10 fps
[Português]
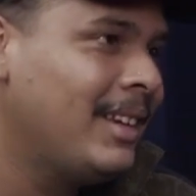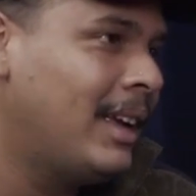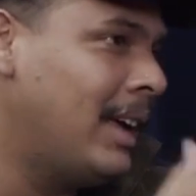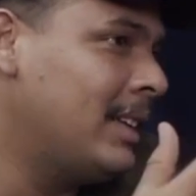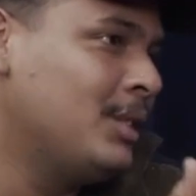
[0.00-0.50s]

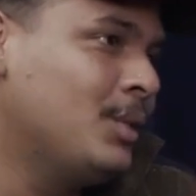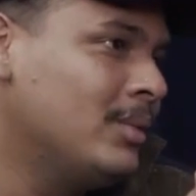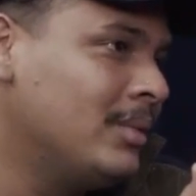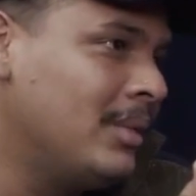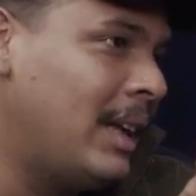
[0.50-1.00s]
elas
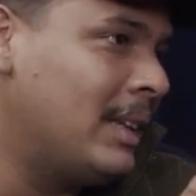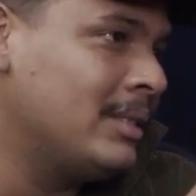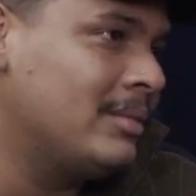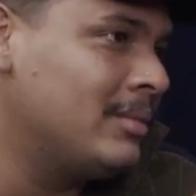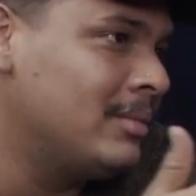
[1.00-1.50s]
não elas
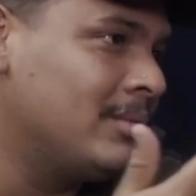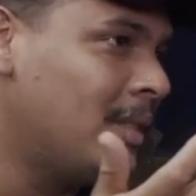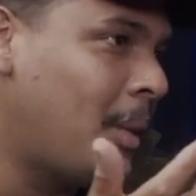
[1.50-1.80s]
não